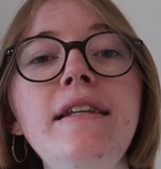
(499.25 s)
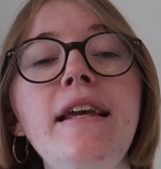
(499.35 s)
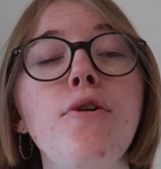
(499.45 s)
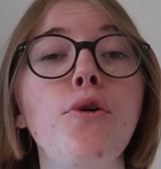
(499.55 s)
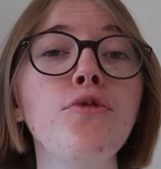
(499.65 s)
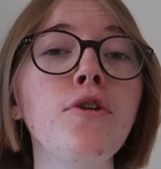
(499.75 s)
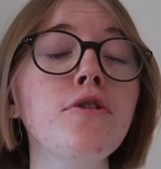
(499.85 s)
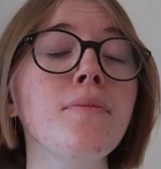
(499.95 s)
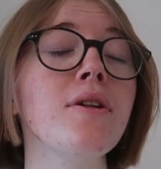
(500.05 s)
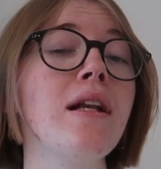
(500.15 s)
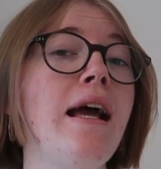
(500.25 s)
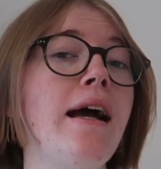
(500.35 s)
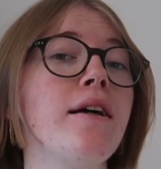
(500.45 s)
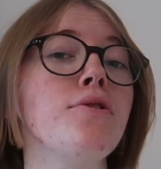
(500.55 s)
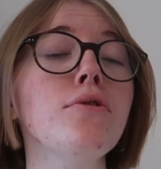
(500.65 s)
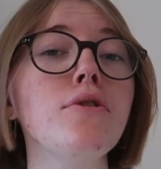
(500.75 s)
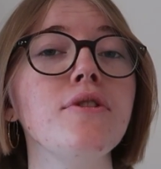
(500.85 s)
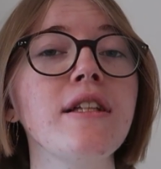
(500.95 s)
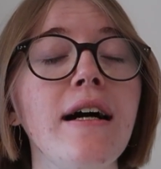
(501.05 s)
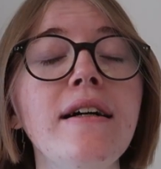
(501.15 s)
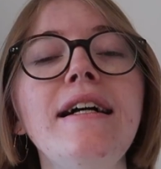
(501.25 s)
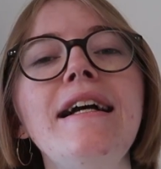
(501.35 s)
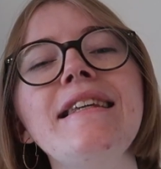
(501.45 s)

lié au frottement de l'air contre le train